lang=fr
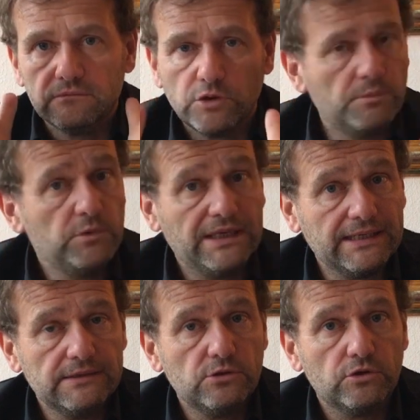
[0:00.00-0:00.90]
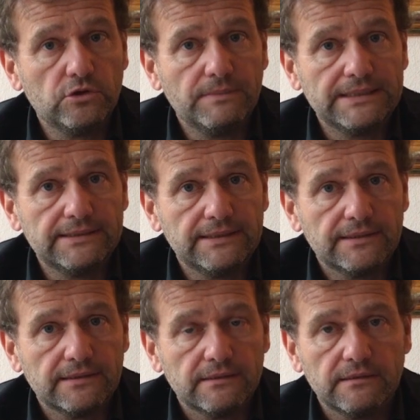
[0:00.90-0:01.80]
comme une écriture
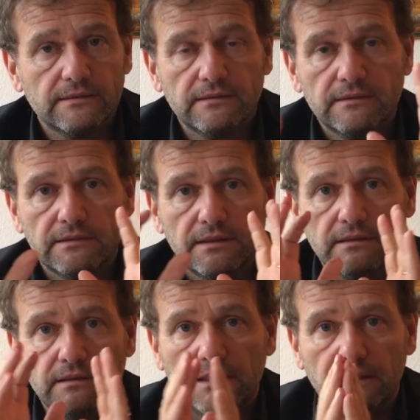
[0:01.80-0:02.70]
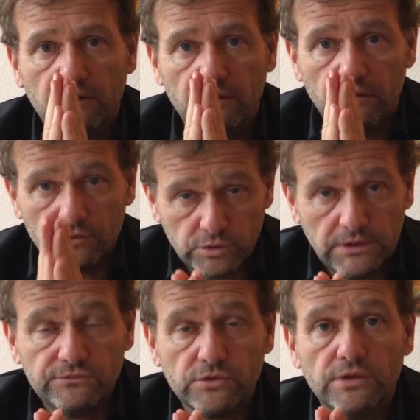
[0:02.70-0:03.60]
automatique.
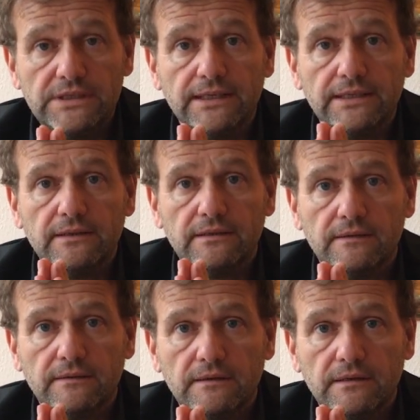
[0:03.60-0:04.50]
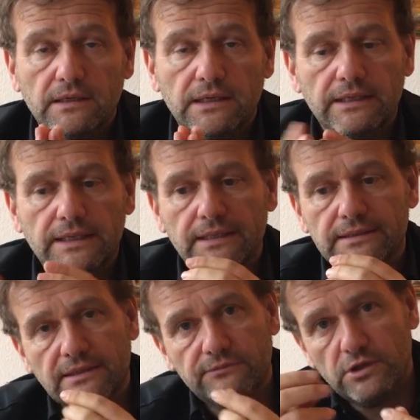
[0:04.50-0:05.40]
Ensuite, vous relirez et
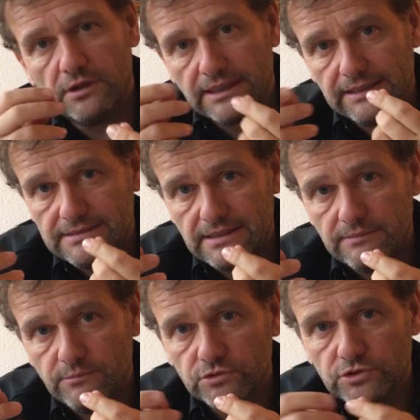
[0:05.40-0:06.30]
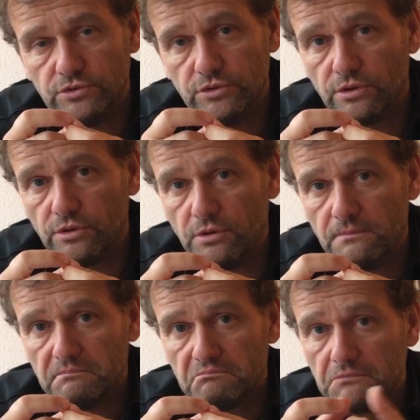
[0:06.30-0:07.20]
ça vous donnera des éléments sur euh,
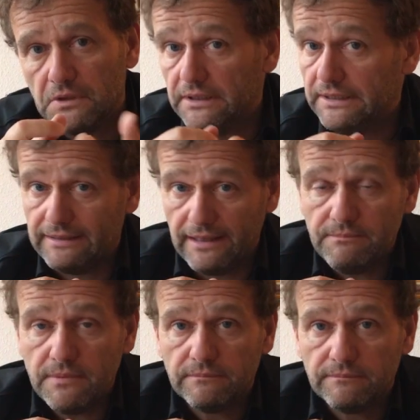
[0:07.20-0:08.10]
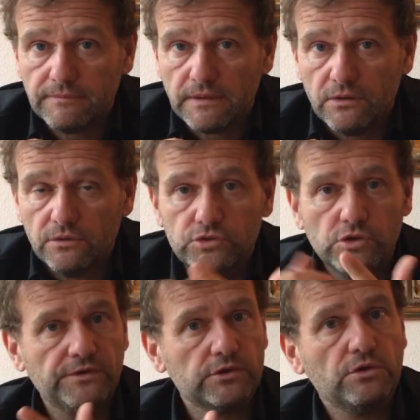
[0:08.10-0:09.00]
des thèmes ou
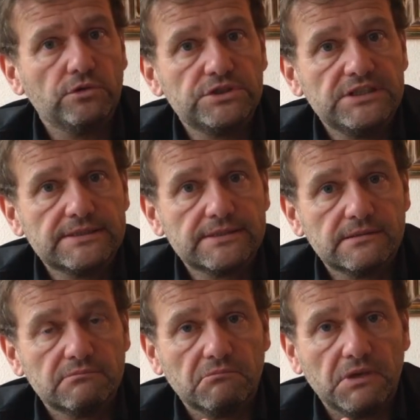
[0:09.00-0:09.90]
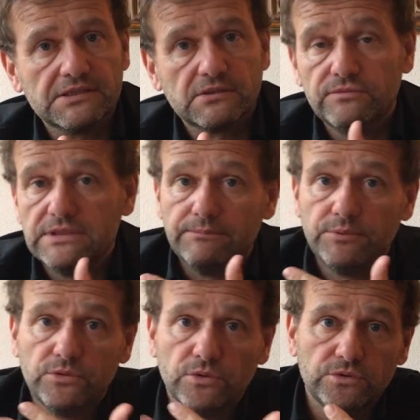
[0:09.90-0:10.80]
sur votre registre. Est-ce que vous êtes
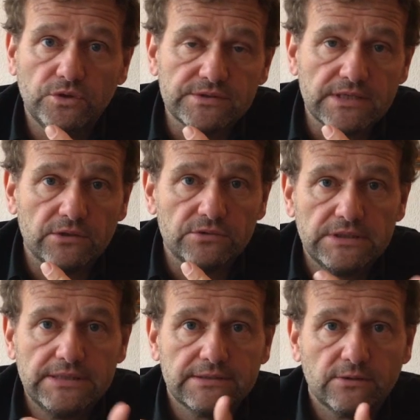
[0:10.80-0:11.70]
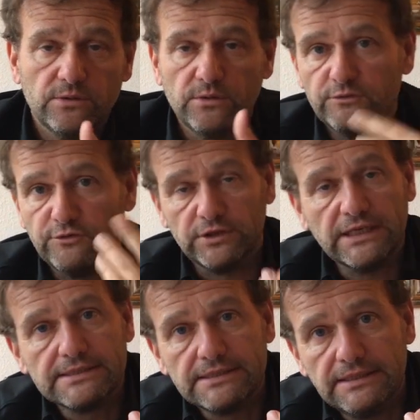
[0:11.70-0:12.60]
plutôt dans un registre euh,
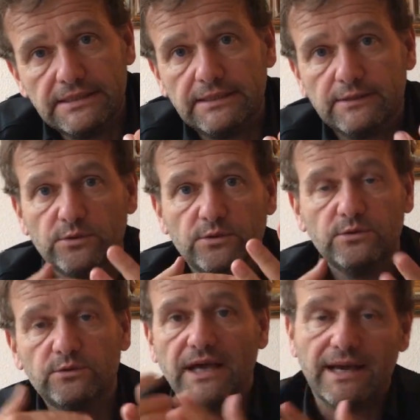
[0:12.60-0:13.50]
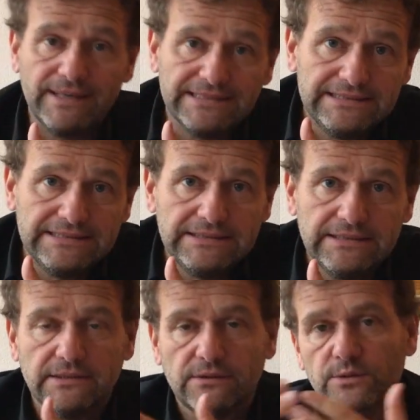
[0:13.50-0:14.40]
fantastique, euh,
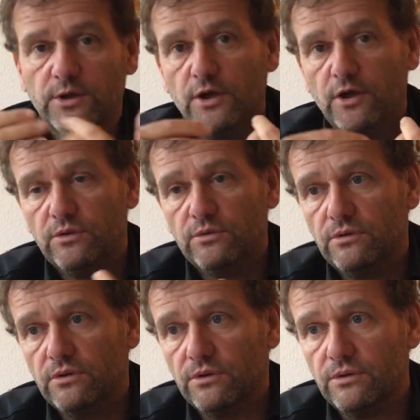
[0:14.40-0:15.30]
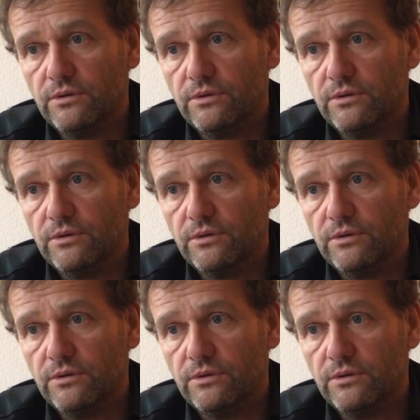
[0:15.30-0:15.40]
dramatique, euh, une,